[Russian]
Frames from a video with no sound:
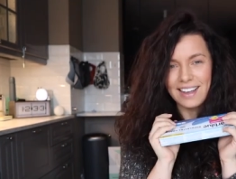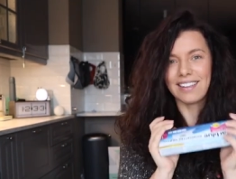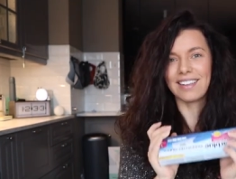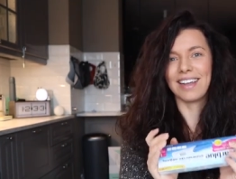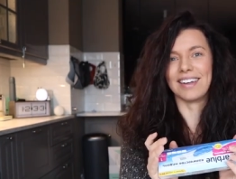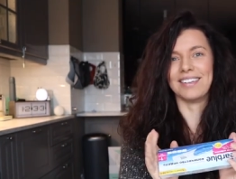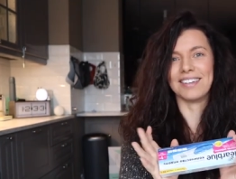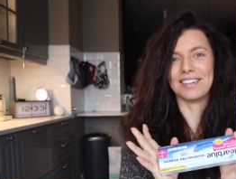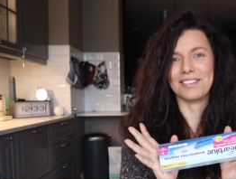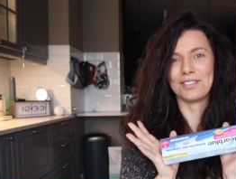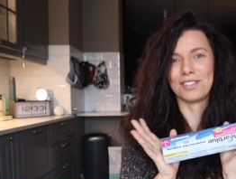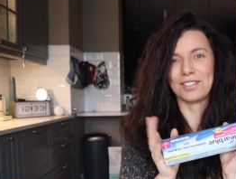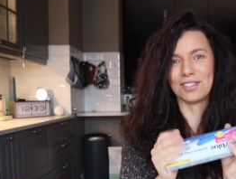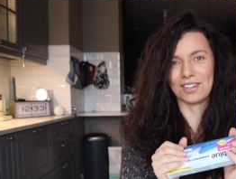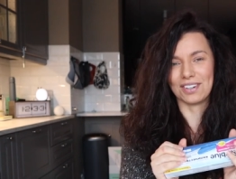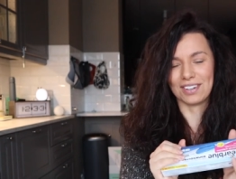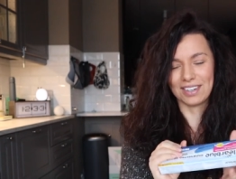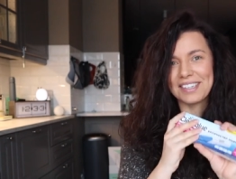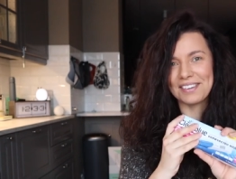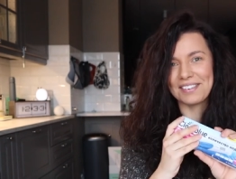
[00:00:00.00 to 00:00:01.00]
Ладно,
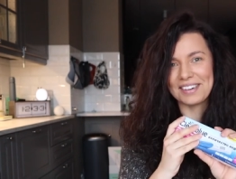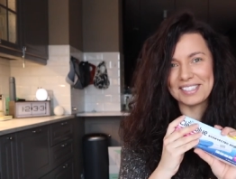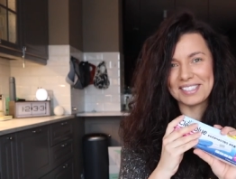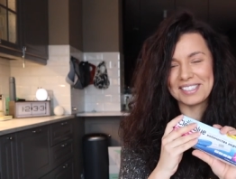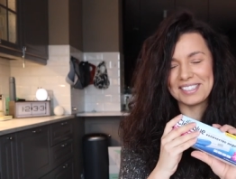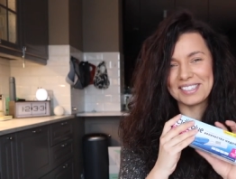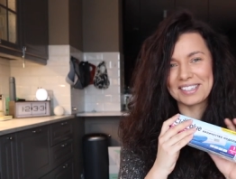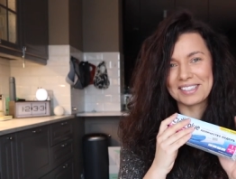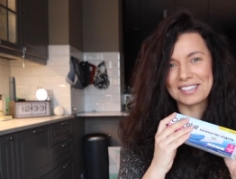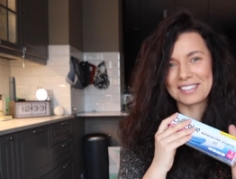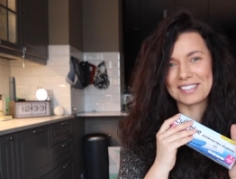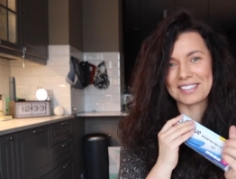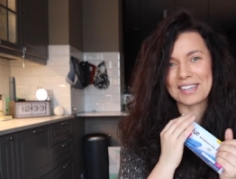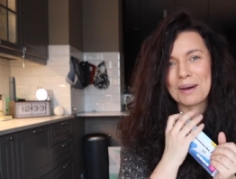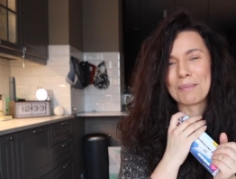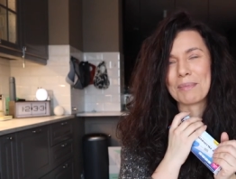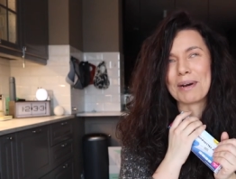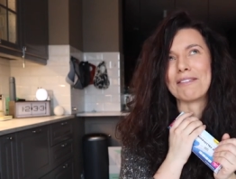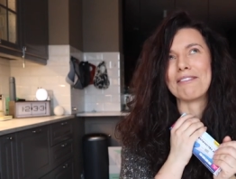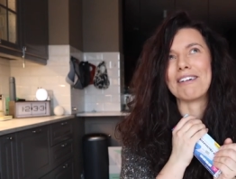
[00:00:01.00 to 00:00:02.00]
все, давайте делать
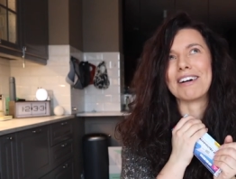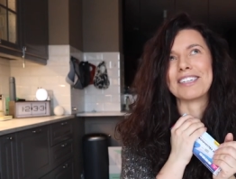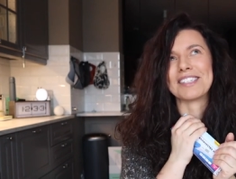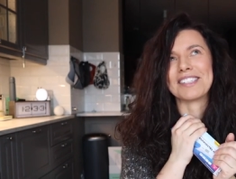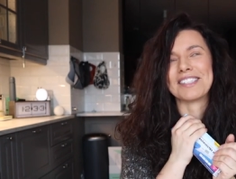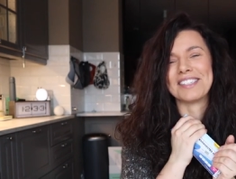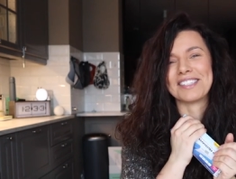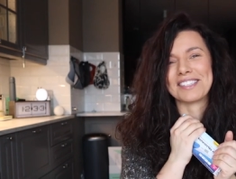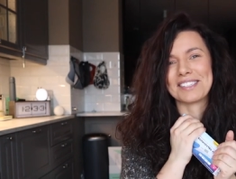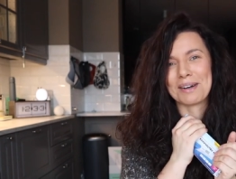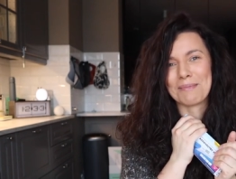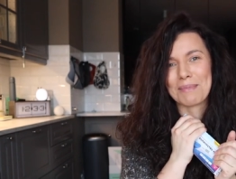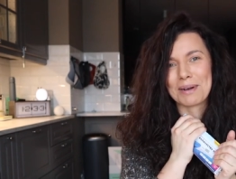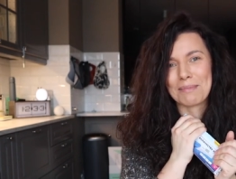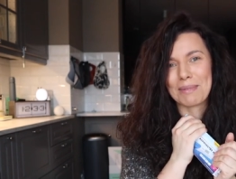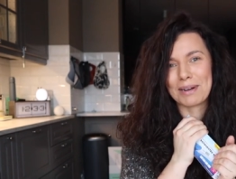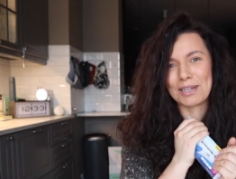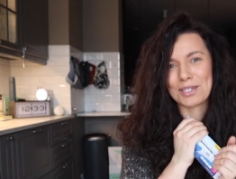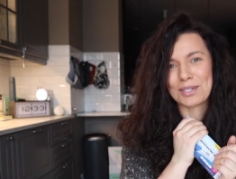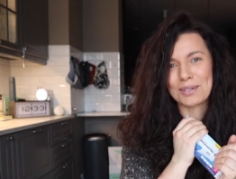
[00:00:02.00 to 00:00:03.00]
самое важное и
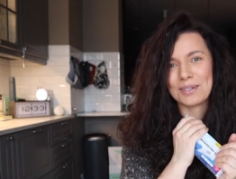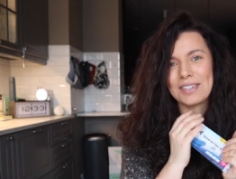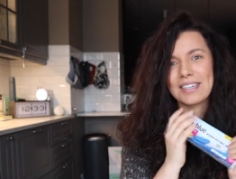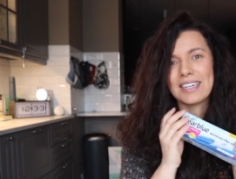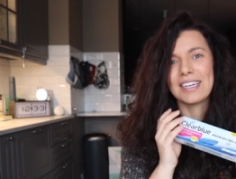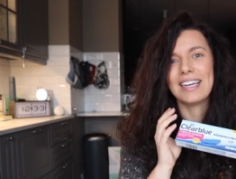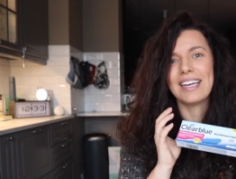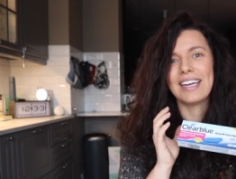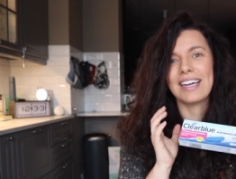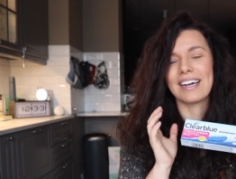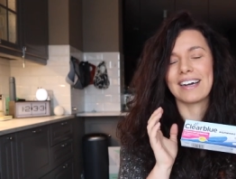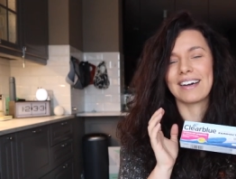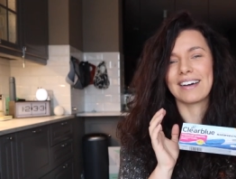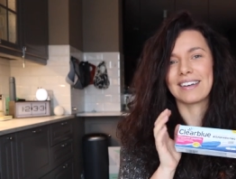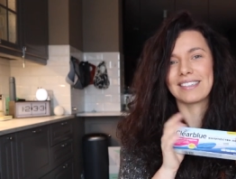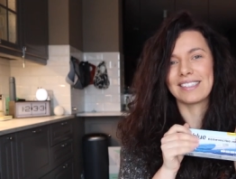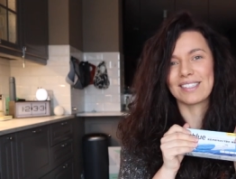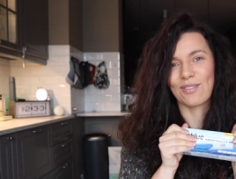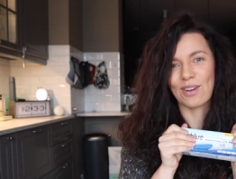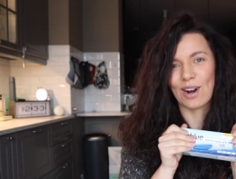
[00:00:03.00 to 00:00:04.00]
самое большое.
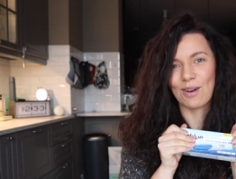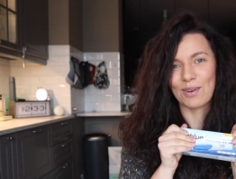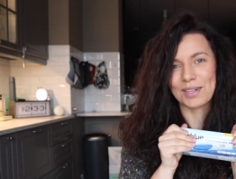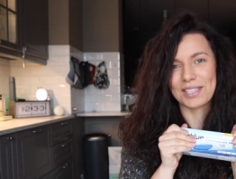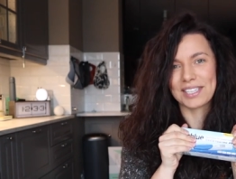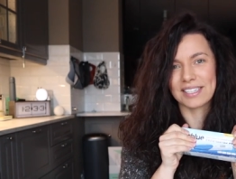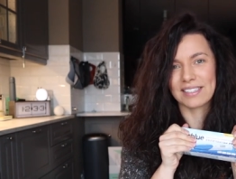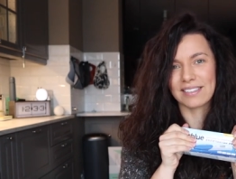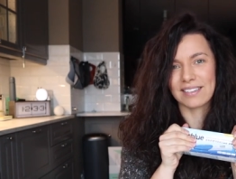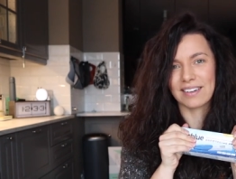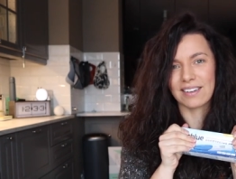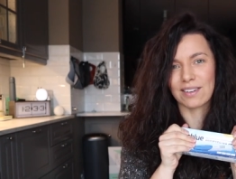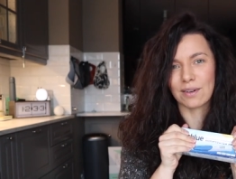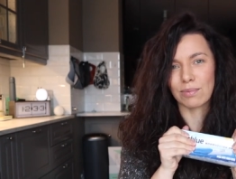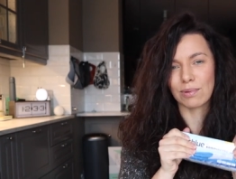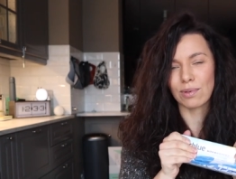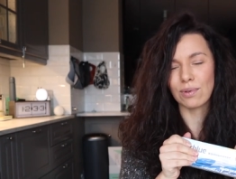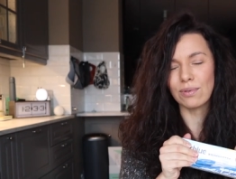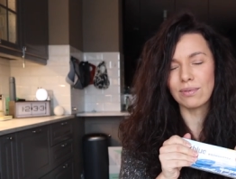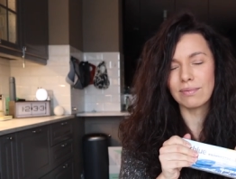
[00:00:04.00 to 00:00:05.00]
Э, цифровой тест
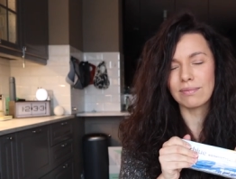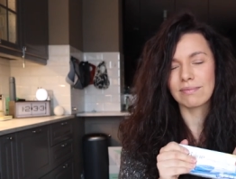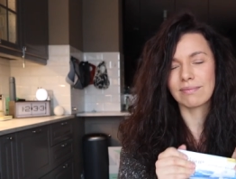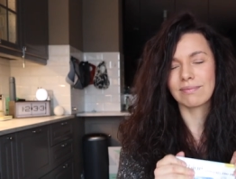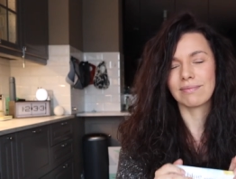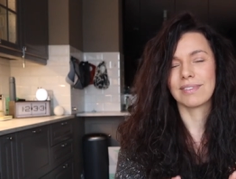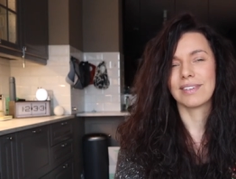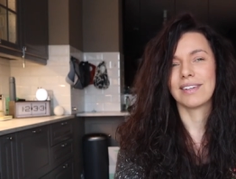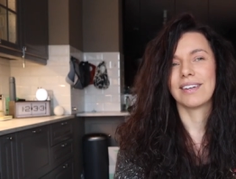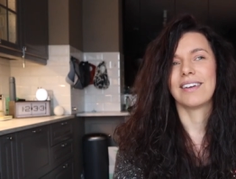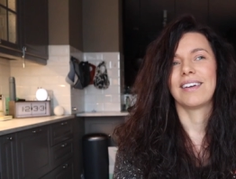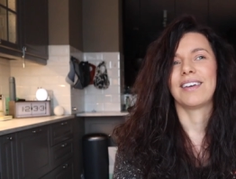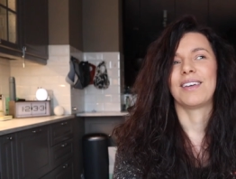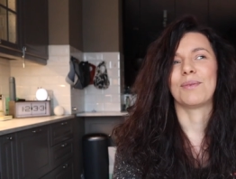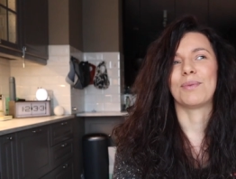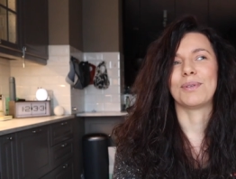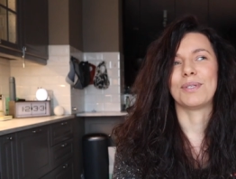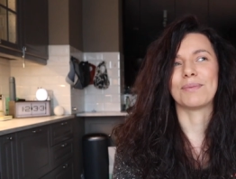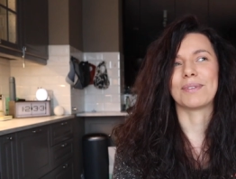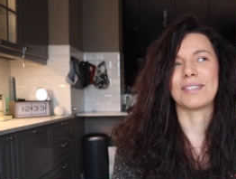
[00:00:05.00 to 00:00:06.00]
Clear Blue.
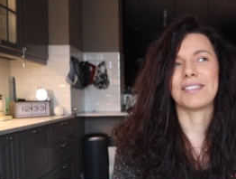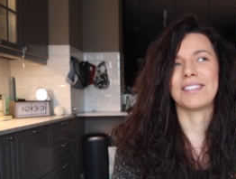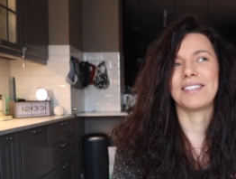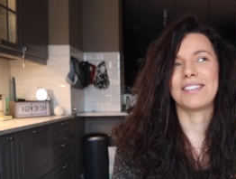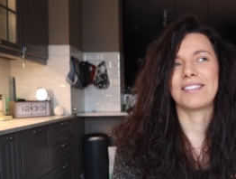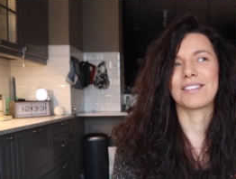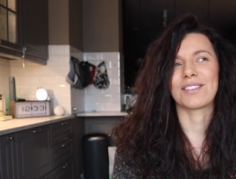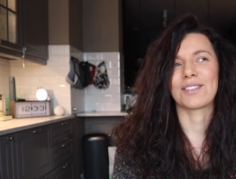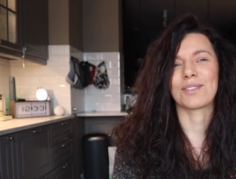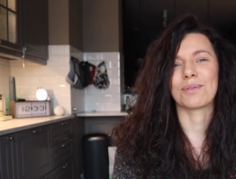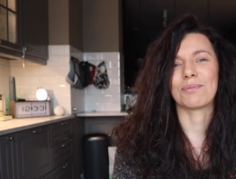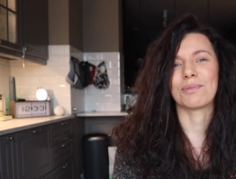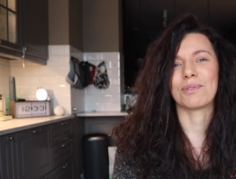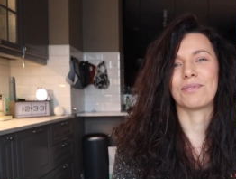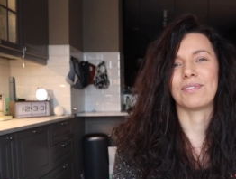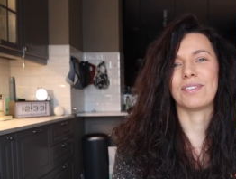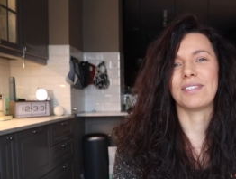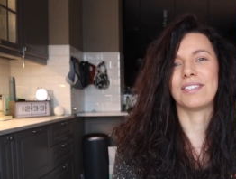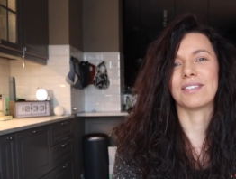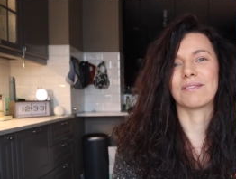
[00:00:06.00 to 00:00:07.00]
Будем надеяться, что
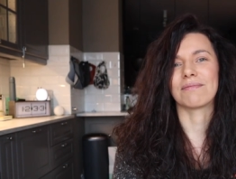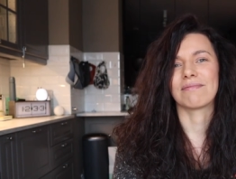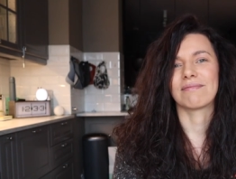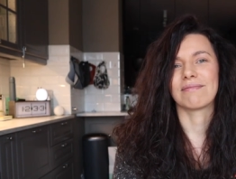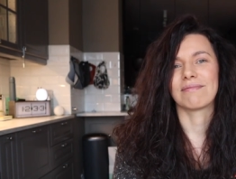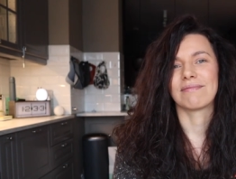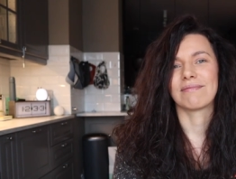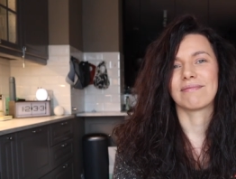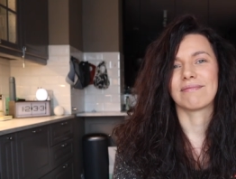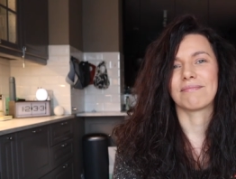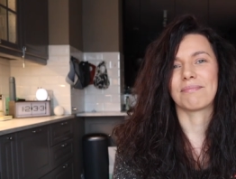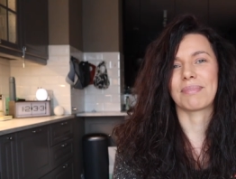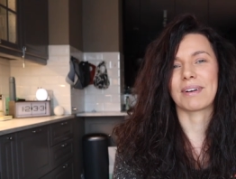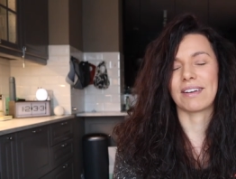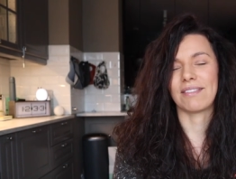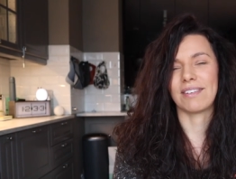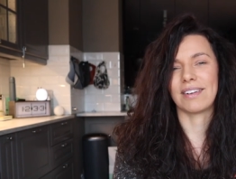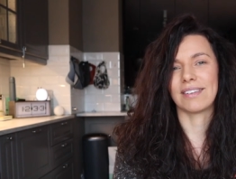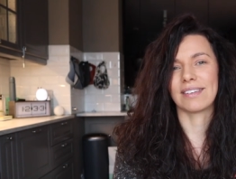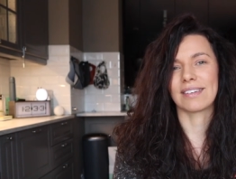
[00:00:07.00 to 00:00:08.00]
мы увидим
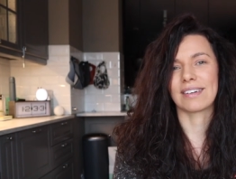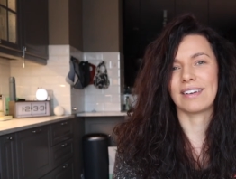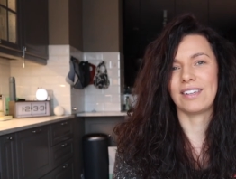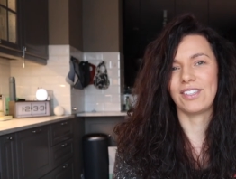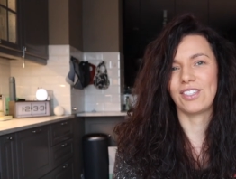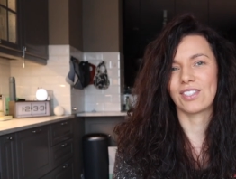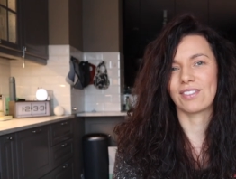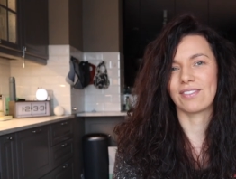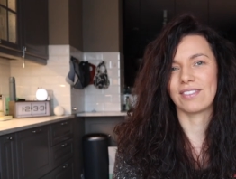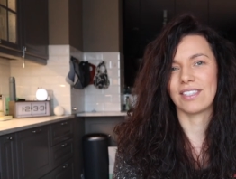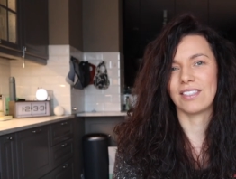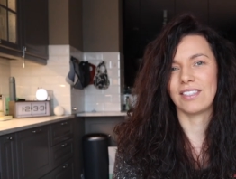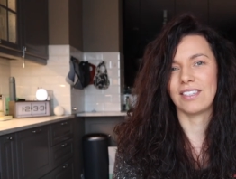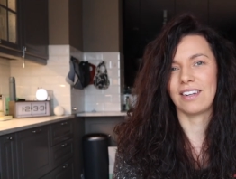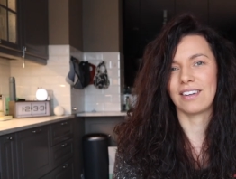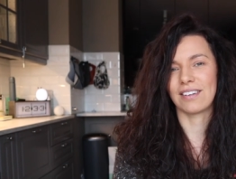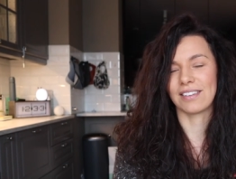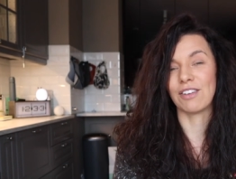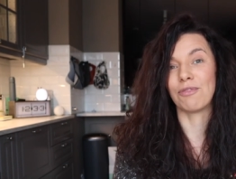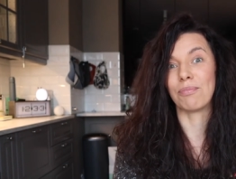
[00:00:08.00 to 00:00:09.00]
правильное количество
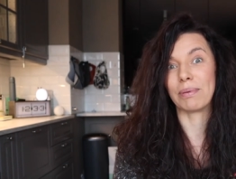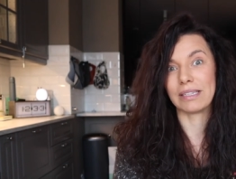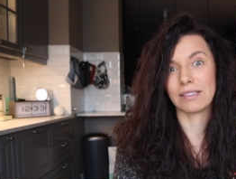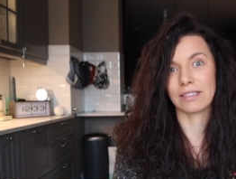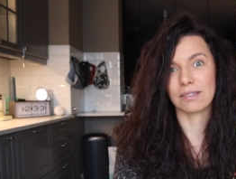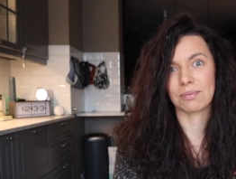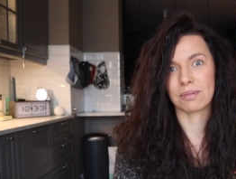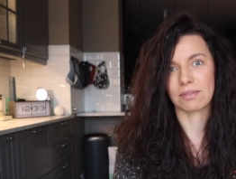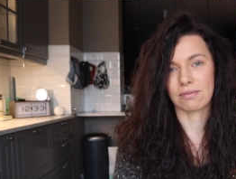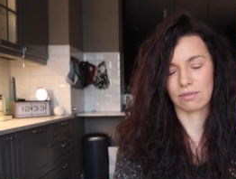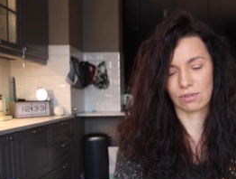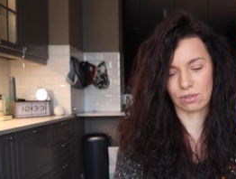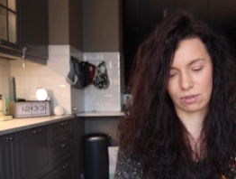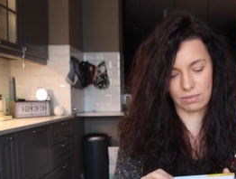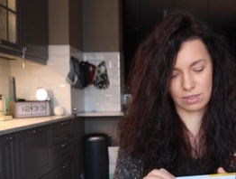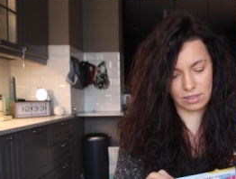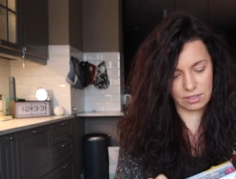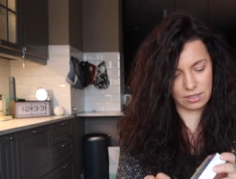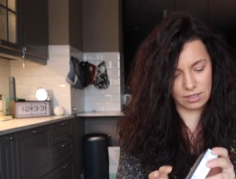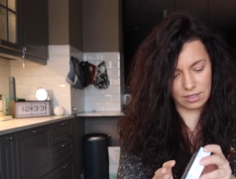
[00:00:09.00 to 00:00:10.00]
неделек, да и в принципе, что
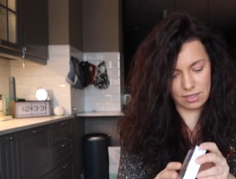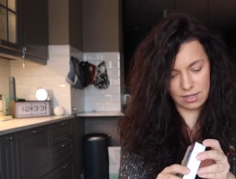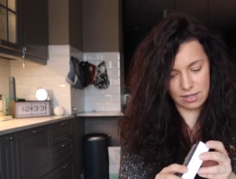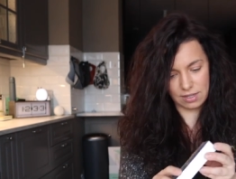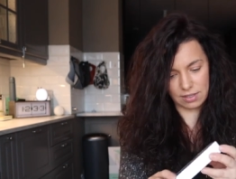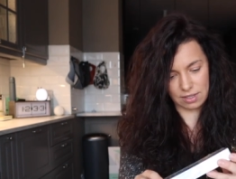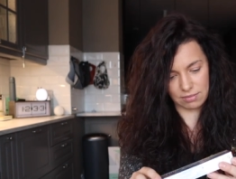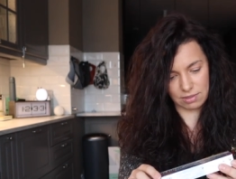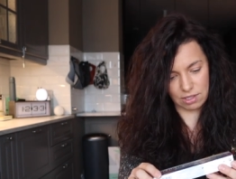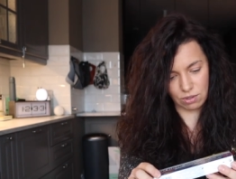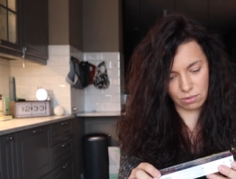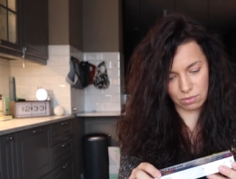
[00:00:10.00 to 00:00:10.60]
мы эти недельки там на